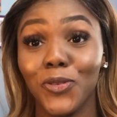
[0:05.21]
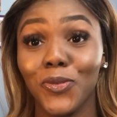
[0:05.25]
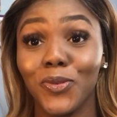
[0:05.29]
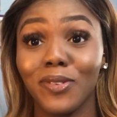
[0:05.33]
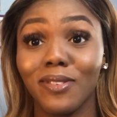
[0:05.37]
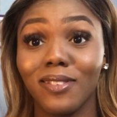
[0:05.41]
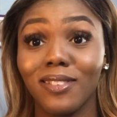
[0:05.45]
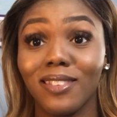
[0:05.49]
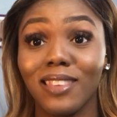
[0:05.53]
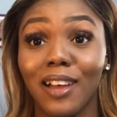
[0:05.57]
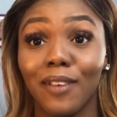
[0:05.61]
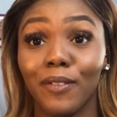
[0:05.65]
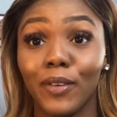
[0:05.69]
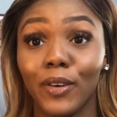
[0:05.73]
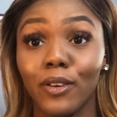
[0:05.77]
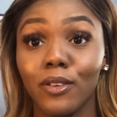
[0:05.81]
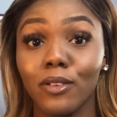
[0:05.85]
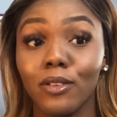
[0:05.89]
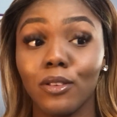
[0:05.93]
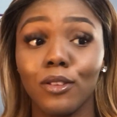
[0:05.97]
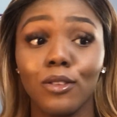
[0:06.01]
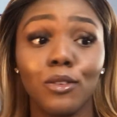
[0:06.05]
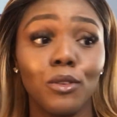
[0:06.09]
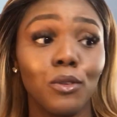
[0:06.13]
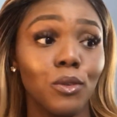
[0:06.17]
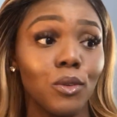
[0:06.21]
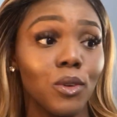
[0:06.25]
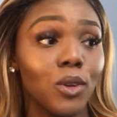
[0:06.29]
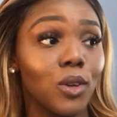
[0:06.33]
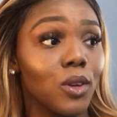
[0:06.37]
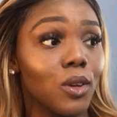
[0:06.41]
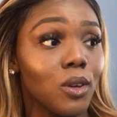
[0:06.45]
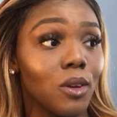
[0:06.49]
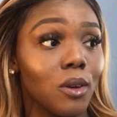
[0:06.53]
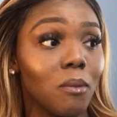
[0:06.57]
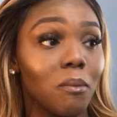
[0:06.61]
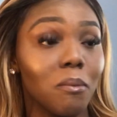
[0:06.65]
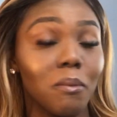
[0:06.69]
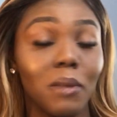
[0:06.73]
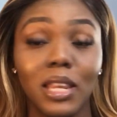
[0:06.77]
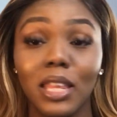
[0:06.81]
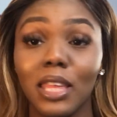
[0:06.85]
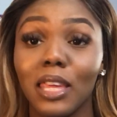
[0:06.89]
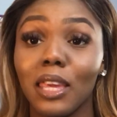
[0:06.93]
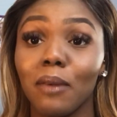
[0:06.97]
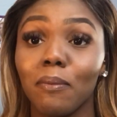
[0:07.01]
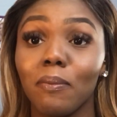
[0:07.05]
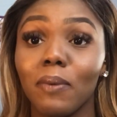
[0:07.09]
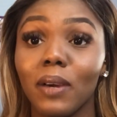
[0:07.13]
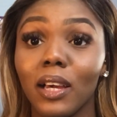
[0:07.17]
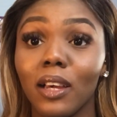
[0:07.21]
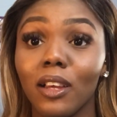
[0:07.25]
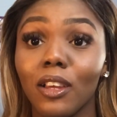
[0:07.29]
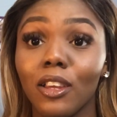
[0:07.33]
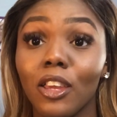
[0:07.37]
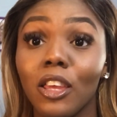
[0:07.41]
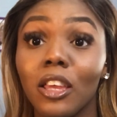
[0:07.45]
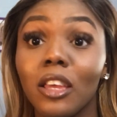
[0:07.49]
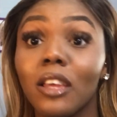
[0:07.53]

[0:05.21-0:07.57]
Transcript: je vous dis d'avance, paniquez pas.